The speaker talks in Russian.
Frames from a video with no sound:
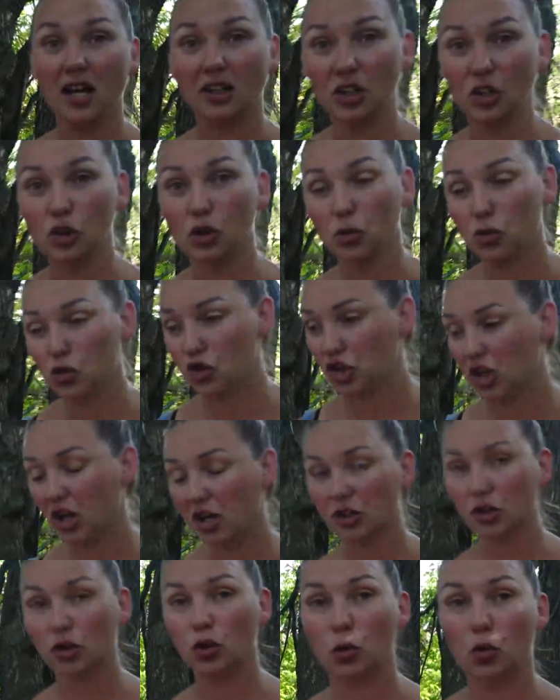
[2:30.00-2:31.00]
от
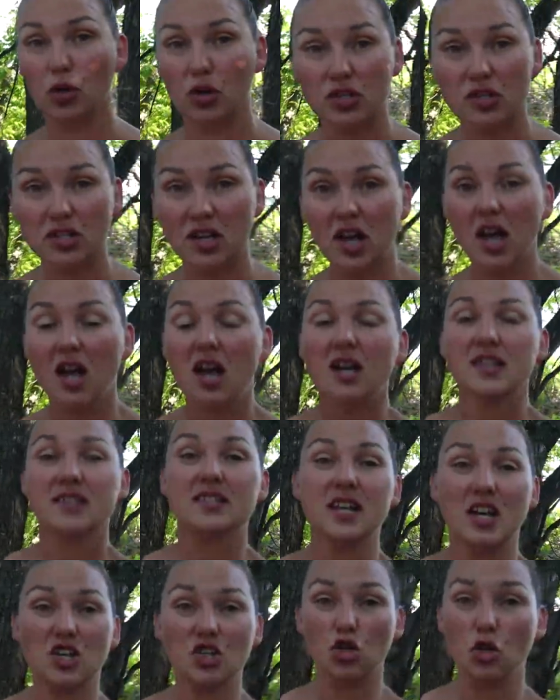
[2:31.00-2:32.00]
игрушки, то есть
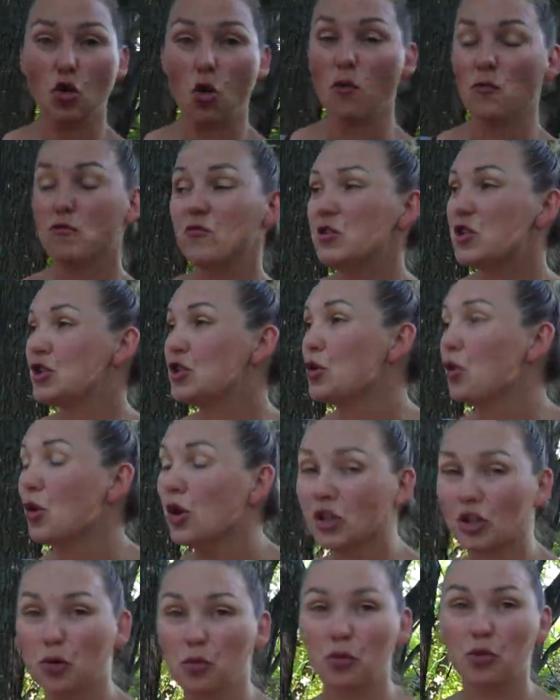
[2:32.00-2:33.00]
сожгем. Все
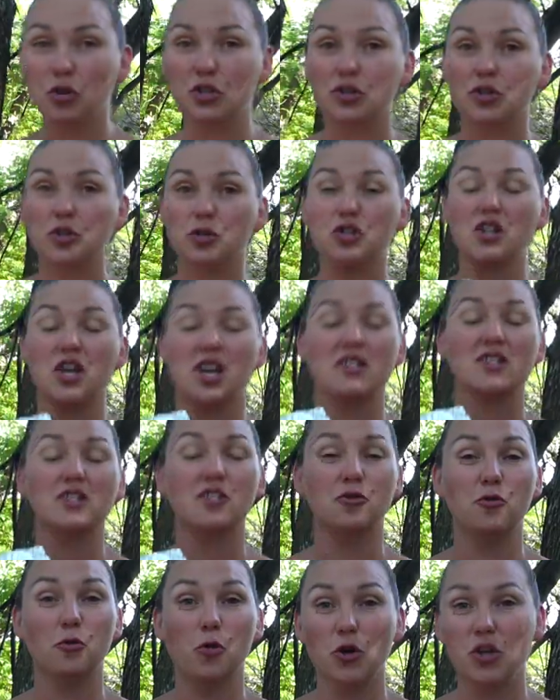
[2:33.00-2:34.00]
это будет, друзья,
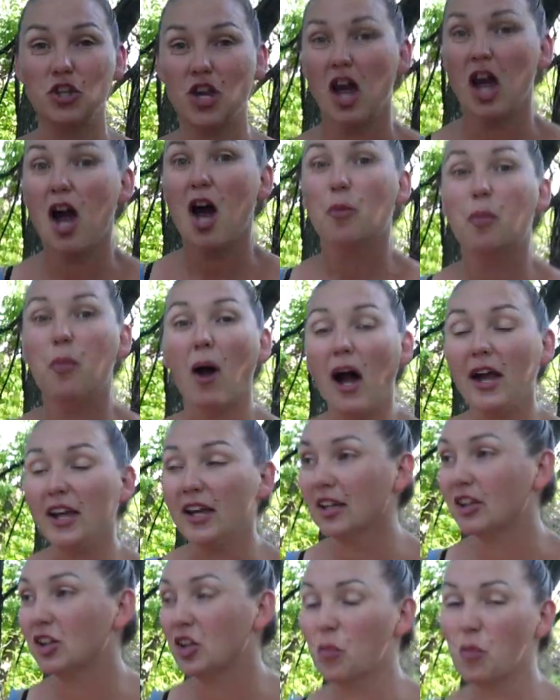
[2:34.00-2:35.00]
сегодня,
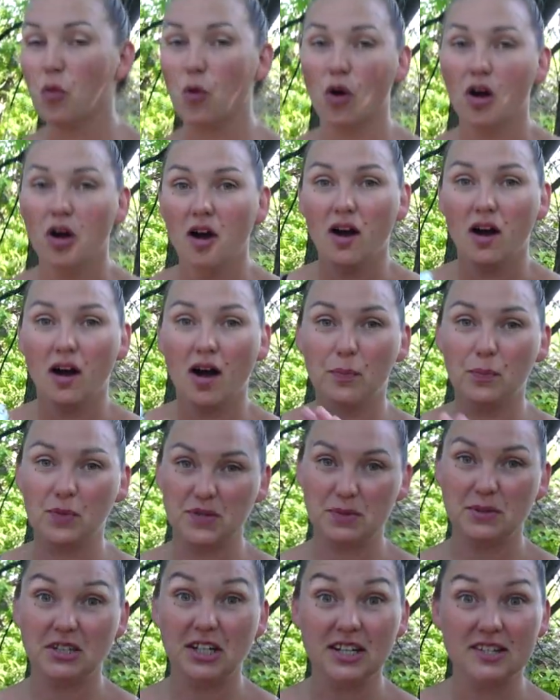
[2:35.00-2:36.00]
поэтому а,
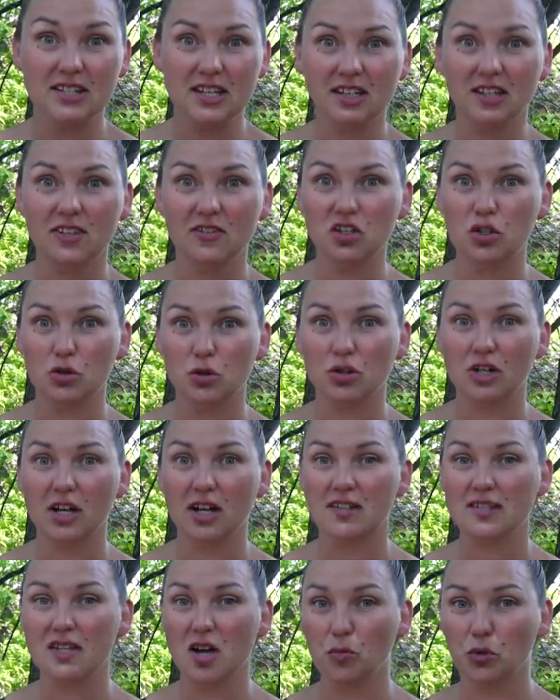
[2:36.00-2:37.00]
посмотрите это видео до
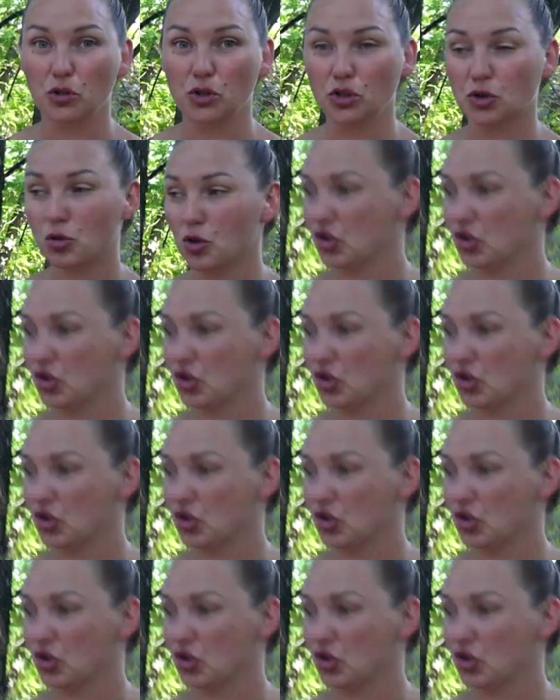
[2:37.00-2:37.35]
конца, будет